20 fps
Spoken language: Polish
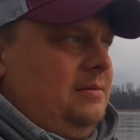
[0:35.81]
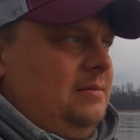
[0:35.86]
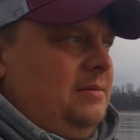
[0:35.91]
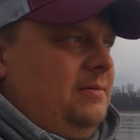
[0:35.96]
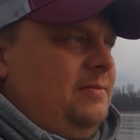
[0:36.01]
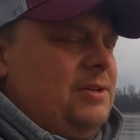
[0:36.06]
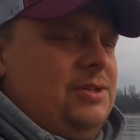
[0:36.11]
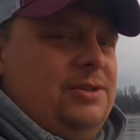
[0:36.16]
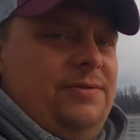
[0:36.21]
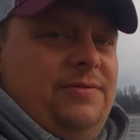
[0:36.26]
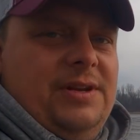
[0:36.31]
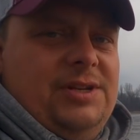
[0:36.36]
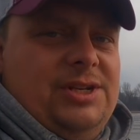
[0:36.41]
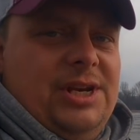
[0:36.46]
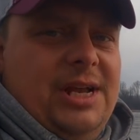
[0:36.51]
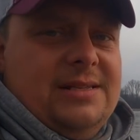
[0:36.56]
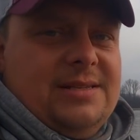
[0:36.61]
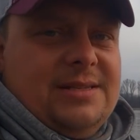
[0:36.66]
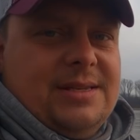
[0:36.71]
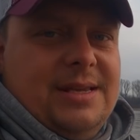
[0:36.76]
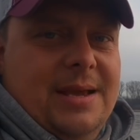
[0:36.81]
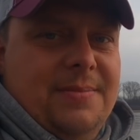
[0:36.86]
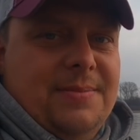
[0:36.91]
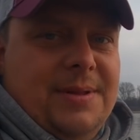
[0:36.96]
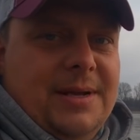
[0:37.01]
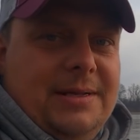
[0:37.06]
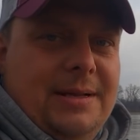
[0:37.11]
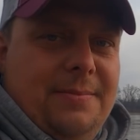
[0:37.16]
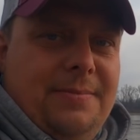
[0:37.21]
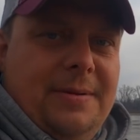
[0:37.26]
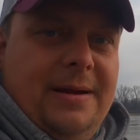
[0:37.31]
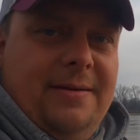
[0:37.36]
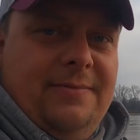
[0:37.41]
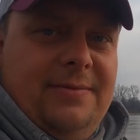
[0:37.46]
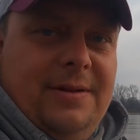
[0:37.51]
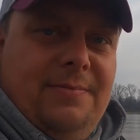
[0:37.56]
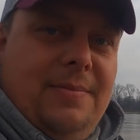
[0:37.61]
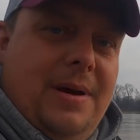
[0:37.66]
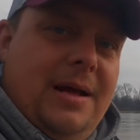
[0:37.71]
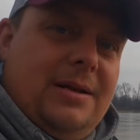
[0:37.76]
no właściwie dzieckiem tak
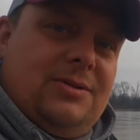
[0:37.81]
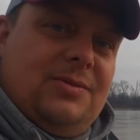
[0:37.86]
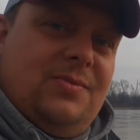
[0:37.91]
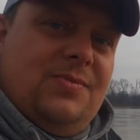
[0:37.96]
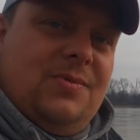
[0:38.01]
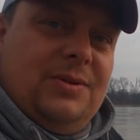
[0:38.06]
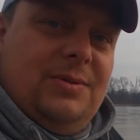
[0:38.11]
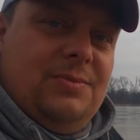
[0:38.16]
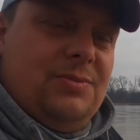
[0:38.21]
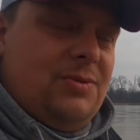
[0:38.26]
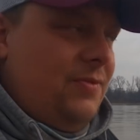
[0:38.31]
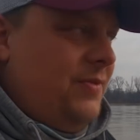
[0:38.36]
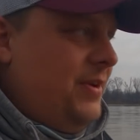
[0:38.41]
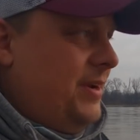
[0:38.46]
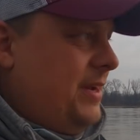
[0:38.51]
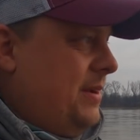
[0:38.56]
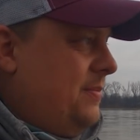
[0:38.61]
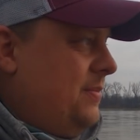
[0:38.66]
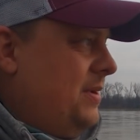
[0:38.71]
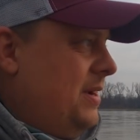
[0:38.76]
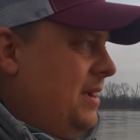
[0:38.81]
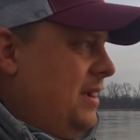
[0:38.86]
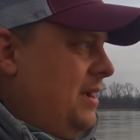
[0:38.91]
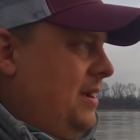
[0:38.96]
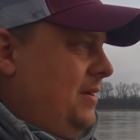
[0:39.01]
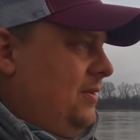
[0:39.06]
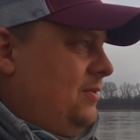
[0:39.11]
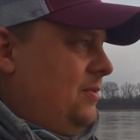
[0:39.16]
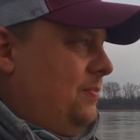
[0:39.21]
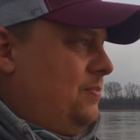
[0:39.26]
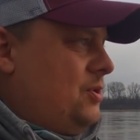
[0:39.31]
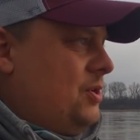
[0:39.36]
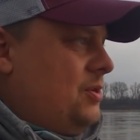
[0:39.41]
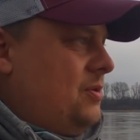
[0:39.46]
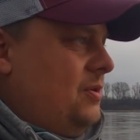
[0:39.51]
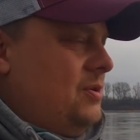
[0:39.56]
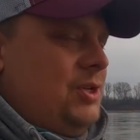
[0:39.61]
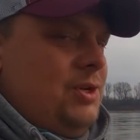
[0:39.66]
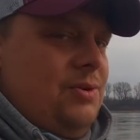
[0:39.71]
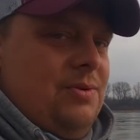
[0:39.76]
naprawdę, bardzo młodym człowiekiem, to
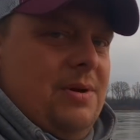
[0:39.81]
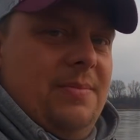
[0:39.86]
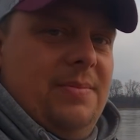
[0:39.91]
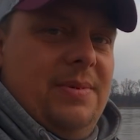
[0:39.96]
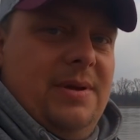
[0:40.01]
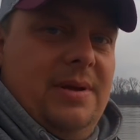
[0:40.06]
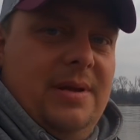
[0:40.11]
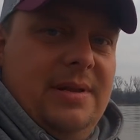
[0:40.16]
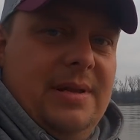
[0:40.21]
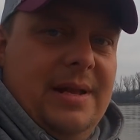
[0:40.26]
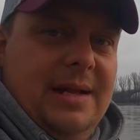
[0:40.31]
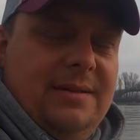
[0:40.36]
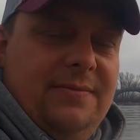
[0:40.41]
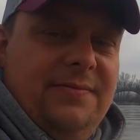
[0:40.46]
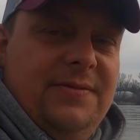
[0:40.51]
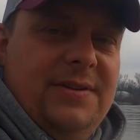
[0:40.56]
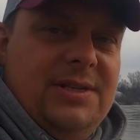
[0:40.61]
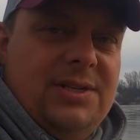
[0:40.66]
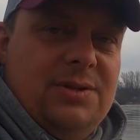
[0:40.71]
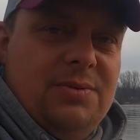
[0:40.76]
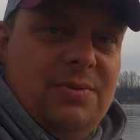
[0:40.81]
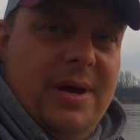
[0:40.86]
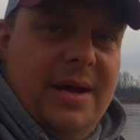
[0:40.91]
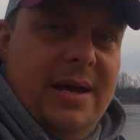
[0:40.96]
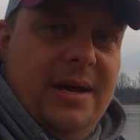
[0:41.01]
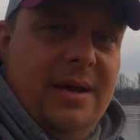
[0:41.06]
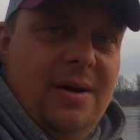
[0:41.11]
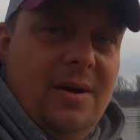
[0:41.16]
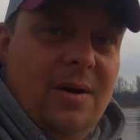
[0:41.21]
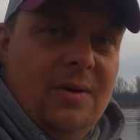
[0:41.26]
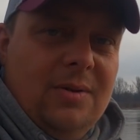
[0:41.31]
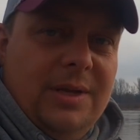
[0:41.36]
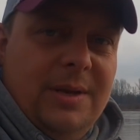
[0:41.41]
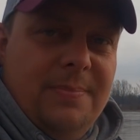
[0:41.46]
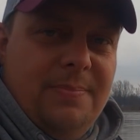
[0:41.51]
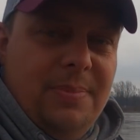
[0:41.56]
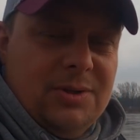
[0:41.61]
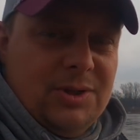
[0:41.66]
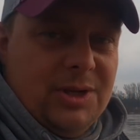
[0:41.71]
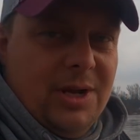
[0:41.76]
przychodziłem nad Wisłę o tej
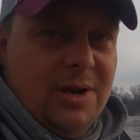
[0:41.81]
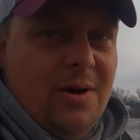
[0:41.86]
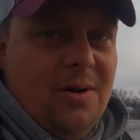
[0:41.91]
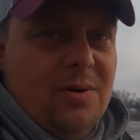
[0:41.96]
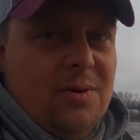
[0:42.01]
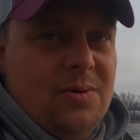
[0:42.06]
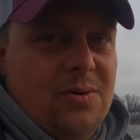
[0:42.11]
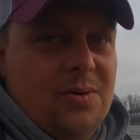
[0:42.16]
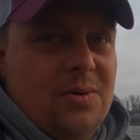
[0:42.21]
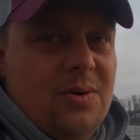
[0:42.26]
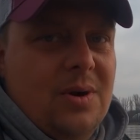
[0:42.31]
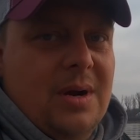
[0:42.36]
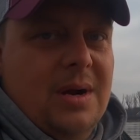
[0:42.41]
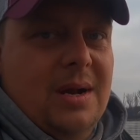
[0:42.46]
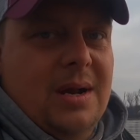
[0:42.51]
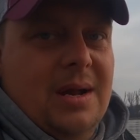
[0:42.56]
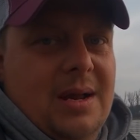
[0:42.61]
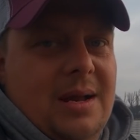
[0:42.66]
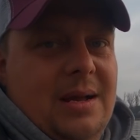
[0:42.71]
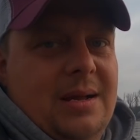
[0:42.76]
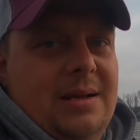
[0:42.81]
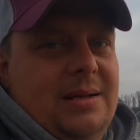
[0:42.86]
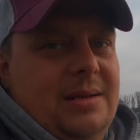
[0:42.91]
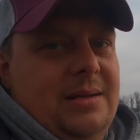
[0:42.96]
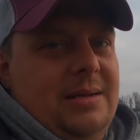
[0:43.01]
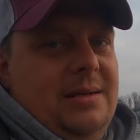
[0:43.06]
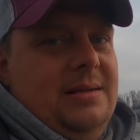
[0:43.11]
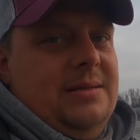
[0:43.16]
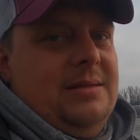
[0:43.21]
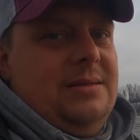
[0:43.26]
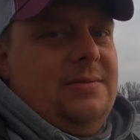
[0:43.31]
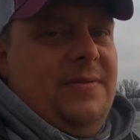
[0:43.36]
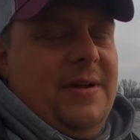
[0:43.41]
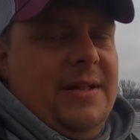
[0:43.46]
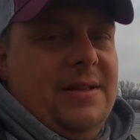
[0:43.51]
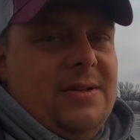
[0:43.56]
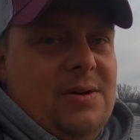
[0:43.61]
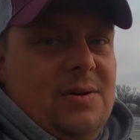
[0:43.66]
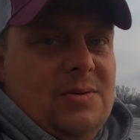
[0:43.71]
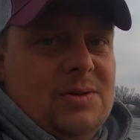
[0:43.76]
porze roku e, z
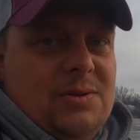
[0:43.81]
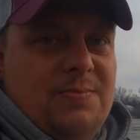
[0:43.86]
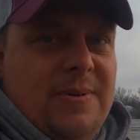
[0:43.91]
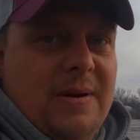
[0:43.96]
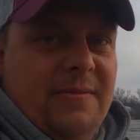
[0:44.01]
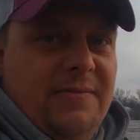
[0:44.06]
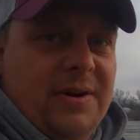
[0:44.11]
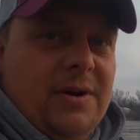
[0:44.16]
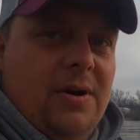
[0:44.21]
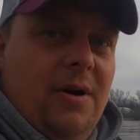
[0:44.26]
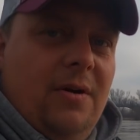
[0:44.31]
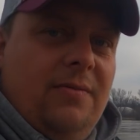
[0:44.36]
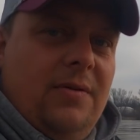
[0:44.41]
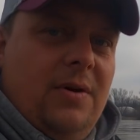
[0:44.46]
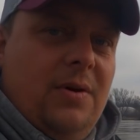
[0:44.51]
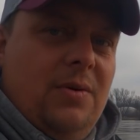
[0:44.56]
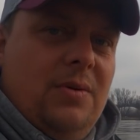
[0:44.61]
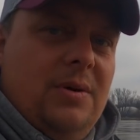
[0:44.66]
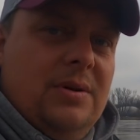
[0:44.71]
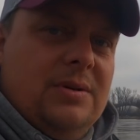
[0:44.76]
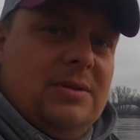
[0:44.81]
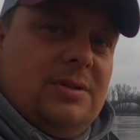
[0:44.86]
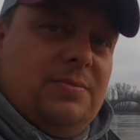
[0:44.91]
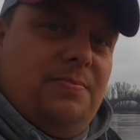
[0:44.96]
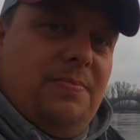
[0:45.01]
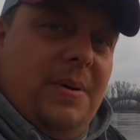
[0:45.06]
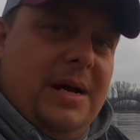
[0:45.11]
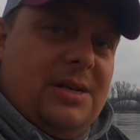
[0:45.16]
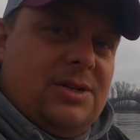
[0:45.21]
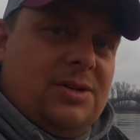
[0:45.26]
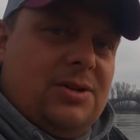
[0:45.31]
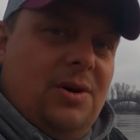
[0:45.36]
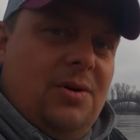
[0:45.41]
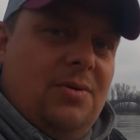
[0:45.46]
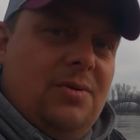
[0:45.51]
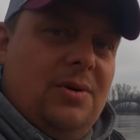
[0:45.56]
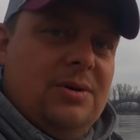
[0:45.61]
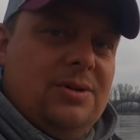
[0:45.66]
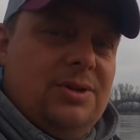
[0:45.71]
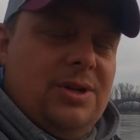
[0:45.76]
wędką spławikową, z
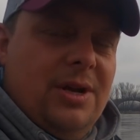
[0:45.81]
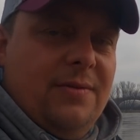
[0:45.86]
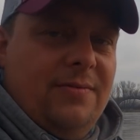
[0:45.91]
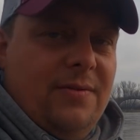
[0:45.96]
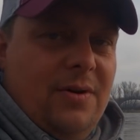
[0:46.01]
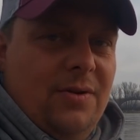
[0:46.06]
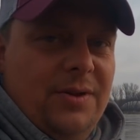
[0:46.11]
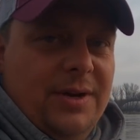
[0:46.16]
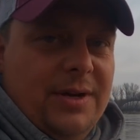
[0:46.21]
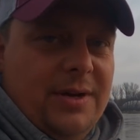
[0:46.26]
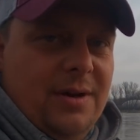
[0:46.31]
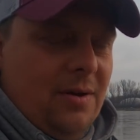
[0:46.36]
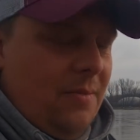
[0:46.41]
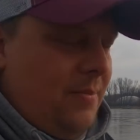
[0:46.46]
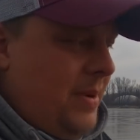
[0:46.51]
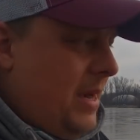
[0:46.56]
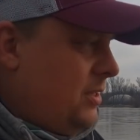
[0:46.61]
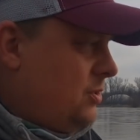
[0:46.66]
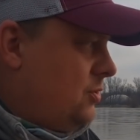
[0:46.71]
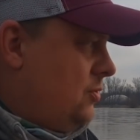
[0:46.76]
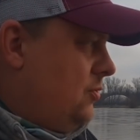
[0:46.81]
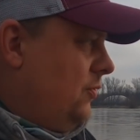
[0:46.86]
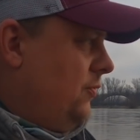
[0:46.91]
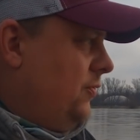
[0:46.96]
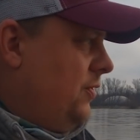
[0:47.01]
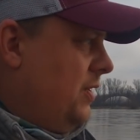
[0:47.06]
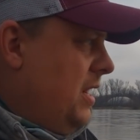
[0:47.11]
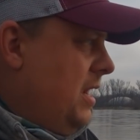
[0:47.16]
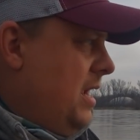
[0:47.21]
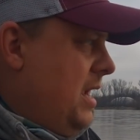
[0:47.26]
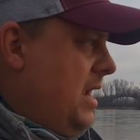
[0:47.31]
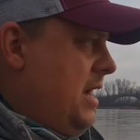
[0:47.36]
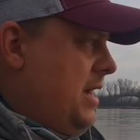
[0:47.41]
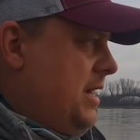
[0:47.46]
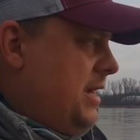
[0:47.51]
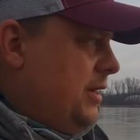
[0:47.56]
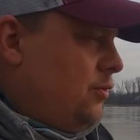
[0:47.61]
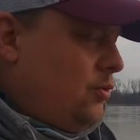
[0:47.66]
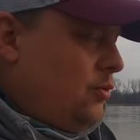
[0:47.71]
paczką czerwonych robaczków i